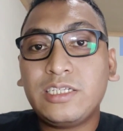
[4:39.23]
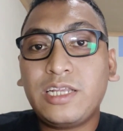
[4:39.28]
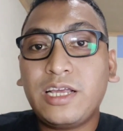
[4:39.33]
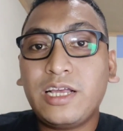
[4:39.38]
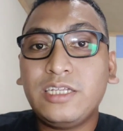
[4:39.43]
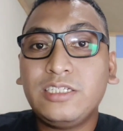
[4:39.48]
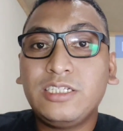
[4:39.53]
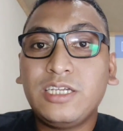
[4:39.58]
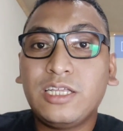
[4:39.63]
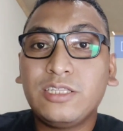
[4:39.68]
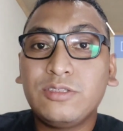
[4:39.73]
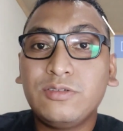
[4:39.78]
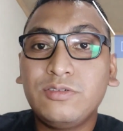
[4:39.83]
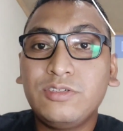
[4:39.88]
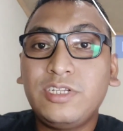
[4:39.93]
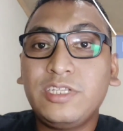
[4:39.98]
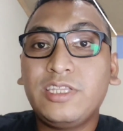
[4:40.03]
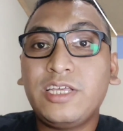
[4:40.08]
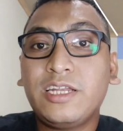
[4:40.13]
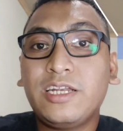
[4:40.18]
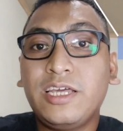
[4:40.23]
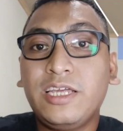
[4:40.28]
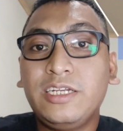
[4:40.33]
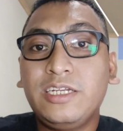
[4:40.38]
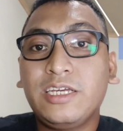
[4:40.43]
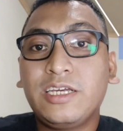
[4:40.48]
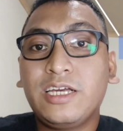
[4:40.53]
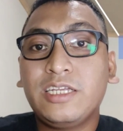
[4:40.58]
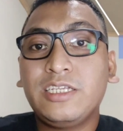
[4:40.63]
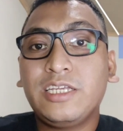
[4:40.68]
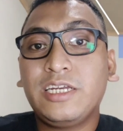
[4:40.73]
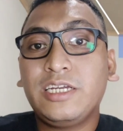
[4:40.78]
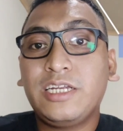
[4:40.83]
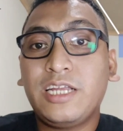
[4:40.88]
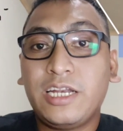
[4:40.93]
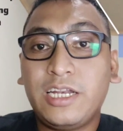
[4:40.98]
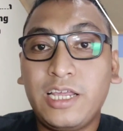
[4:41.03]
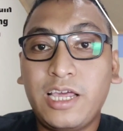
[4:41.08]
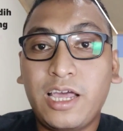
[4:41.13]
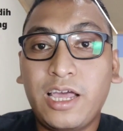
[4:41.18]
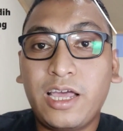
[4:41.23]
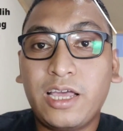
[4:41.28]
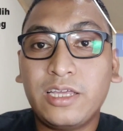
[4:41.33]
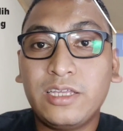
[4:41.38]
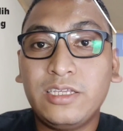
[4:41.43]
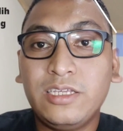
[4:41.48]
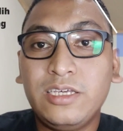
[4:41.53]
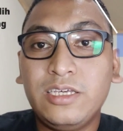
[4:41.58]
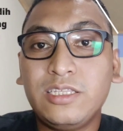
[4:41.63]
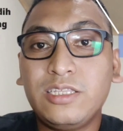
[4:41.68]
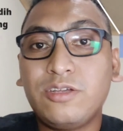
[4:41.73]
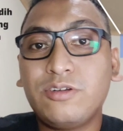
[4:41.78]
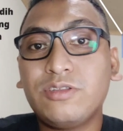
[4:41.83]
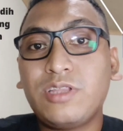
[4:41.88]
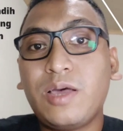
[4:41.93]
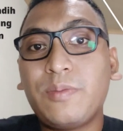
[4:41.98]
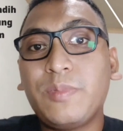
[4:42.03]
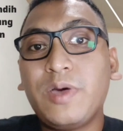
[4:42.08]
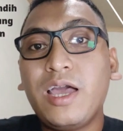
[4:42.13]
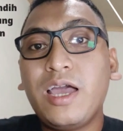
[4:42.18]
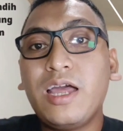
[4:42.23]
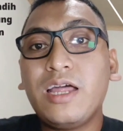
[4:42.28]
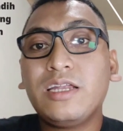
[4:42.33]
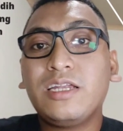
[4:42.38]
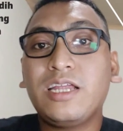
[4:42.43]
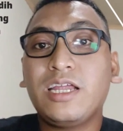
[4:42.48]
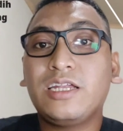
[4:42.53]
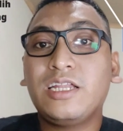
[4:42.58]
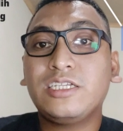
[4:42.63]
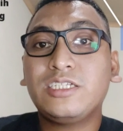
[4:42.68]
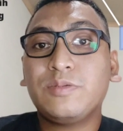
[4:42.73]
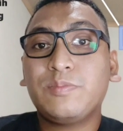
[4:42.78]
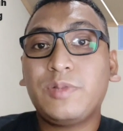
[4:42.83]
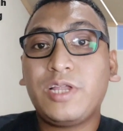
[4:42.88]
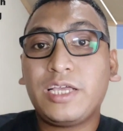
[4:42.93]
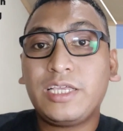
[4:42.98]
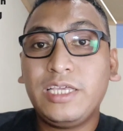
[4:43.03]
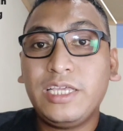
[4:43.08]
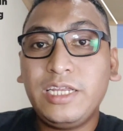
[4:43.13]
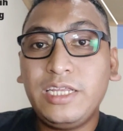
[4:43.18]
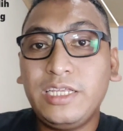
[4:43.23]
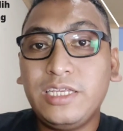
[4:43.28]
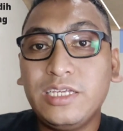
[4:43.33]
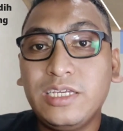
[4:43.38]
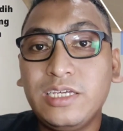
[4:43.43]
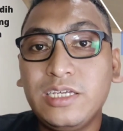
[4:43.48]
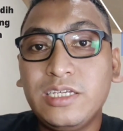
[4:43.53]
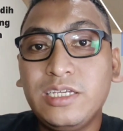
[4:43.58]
serangan jantung ditandai dengan nyeri dada terutama dada sebelah kiri.